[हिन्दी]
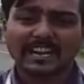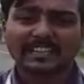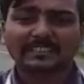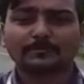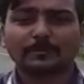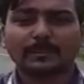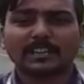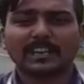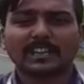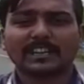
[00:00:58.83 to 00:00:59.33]

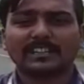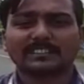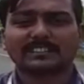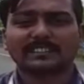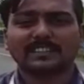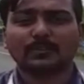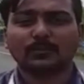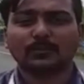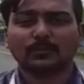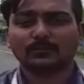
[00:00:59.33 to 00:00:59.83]
आज बड़ा
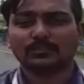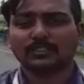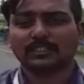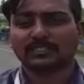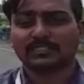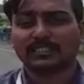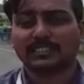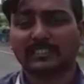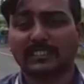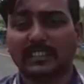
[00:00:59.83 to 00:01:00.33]
हादसा हो
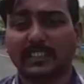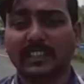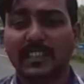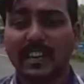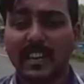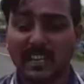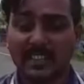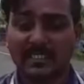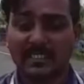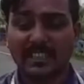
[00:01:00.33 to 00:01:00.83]
सकता था
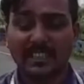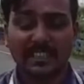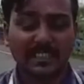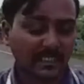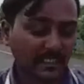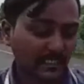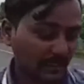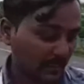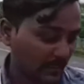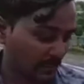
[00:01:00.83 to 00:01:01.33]

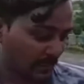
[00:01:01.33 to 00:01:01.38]
अचानक